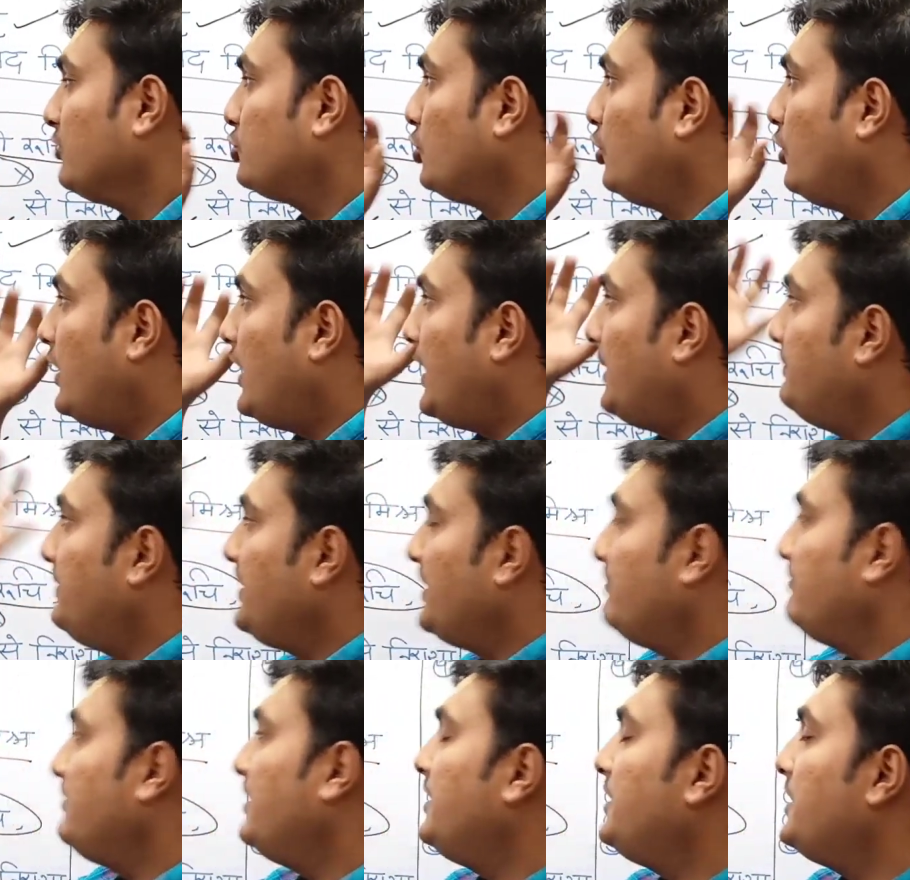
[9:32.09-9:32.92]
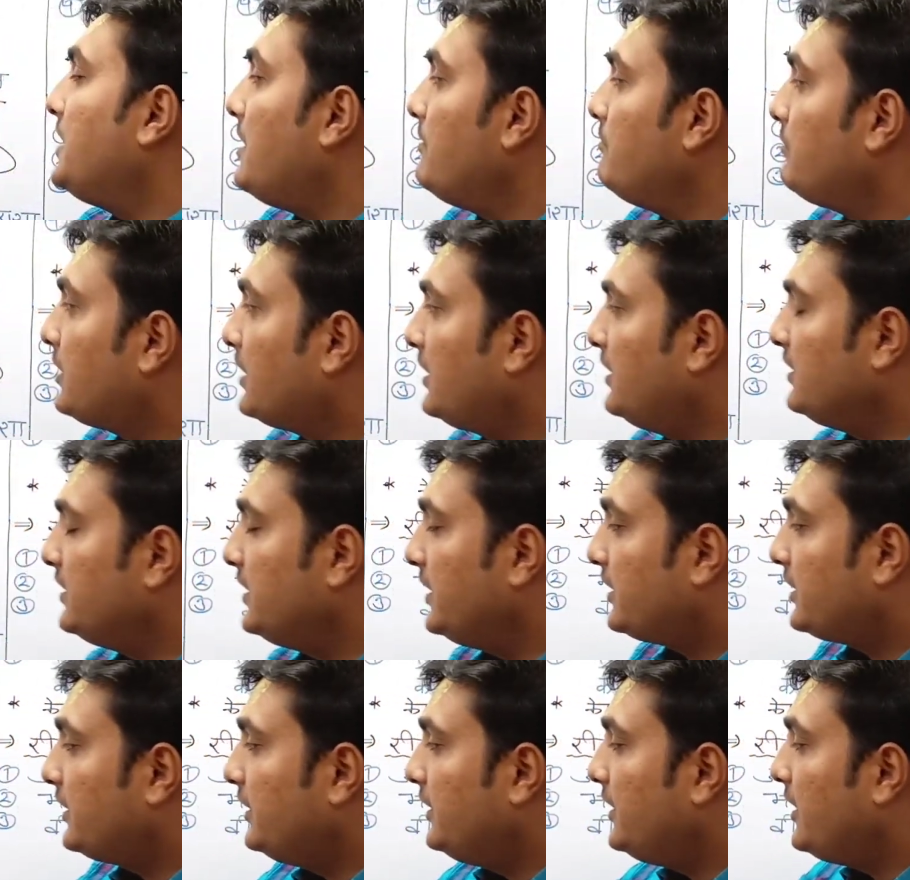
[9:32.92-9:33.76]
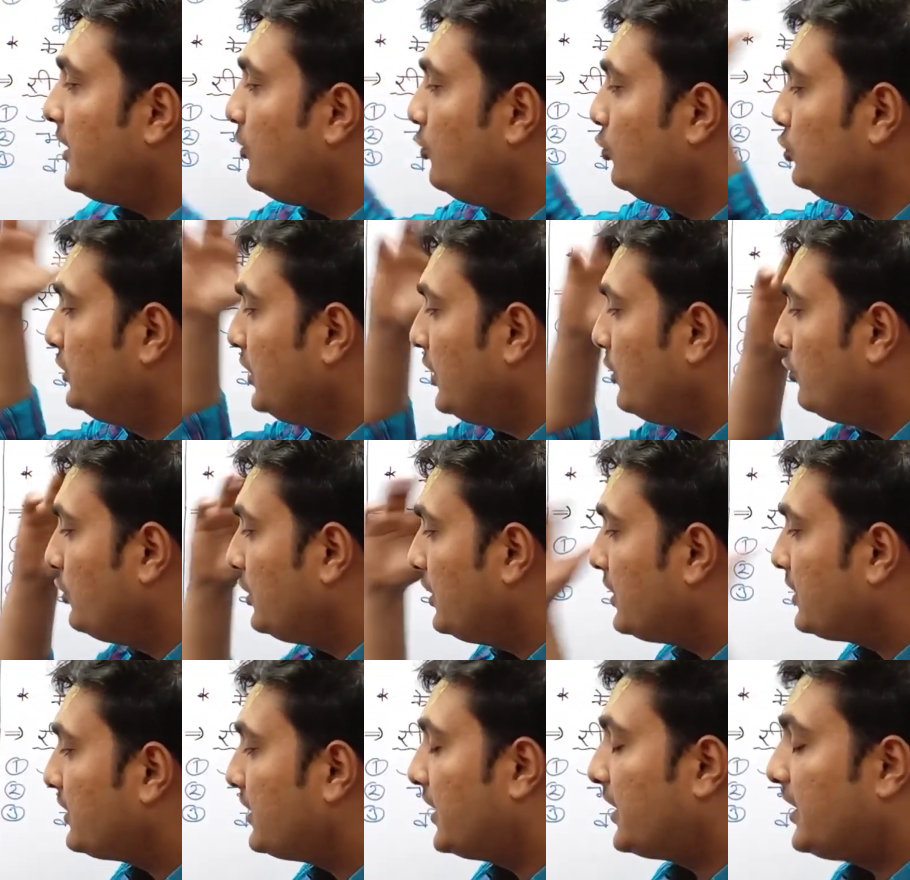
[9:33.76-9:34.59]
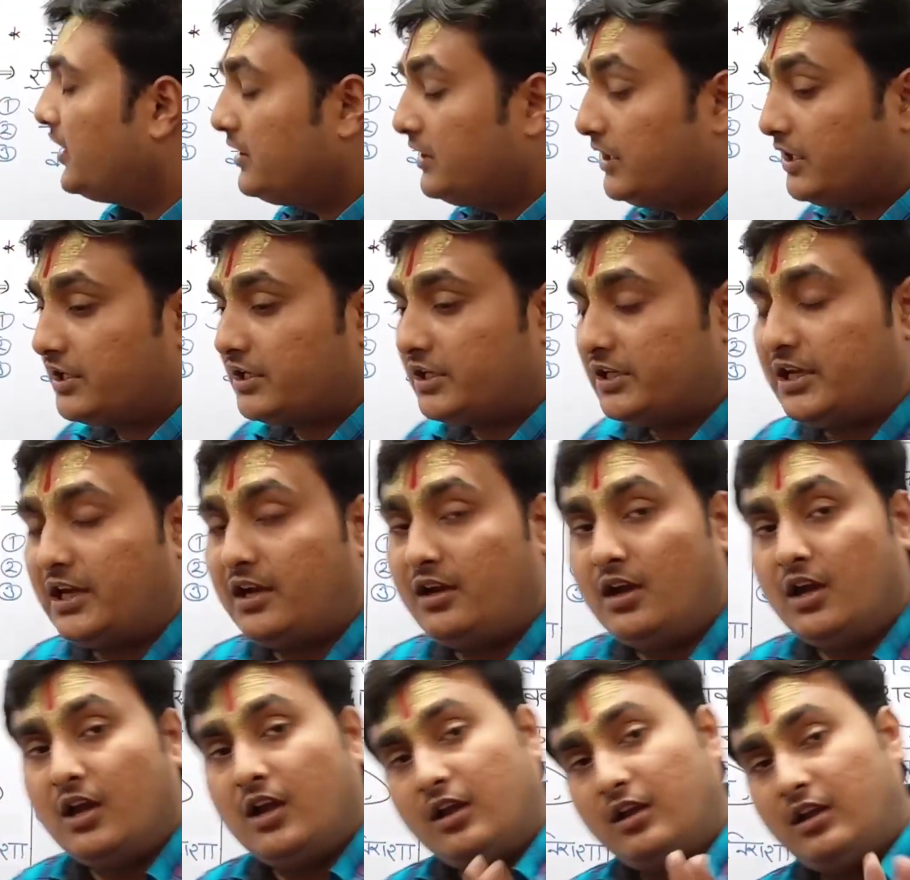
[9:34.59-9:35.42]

तो अभी हमने नामकरण देख लिया उदय होने का कारण देख लिया